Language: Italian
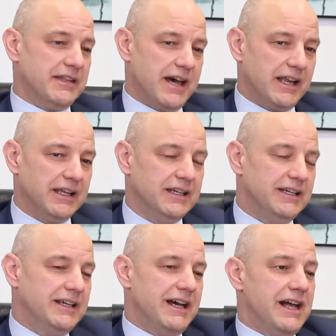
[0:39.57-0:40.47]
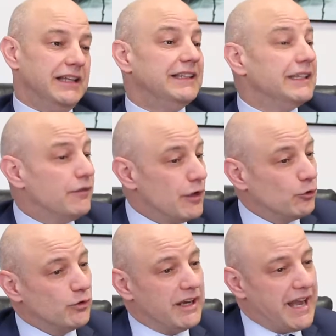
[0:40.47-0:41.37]
andare l'idea di farlo
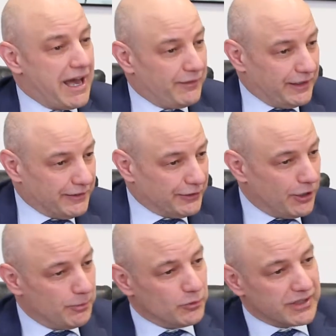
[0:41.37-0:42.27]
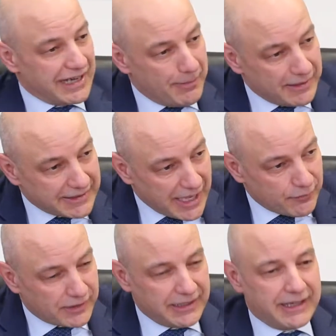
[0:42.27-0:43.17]
sulla nave, no? usare la
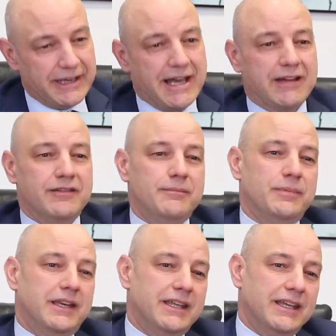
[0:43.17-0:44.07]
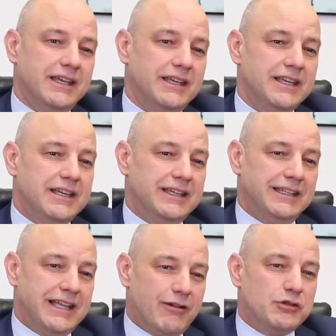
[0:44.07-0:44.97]
metafora della nave, perché
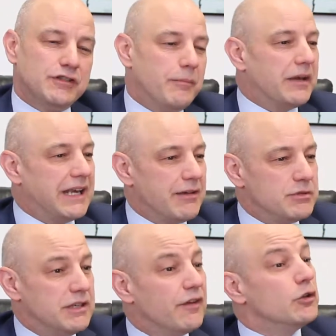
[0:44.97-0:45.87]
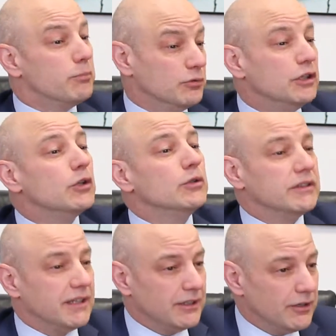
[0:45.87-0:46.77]
in, quando si va per nave si fanno i punti
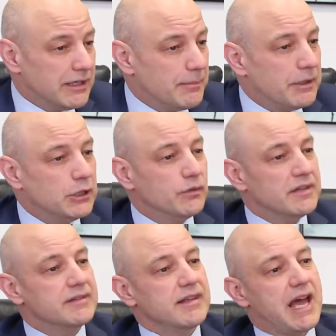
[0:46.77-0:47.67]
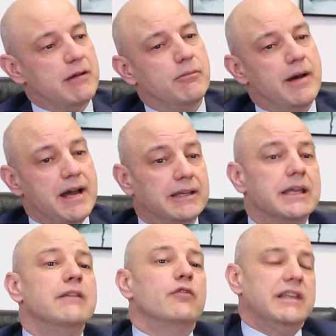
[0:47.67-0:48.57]
rotta, no? capire dove siamo, ma anche
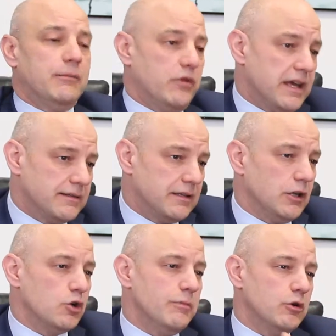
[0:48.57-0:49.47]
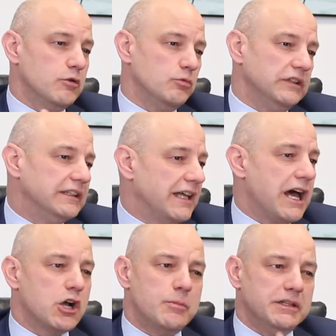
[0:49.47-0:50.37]
chi vogliamo essere come
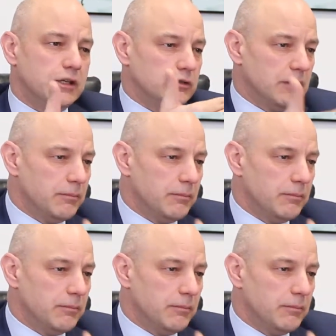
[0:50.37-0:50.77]
comunità, come direttore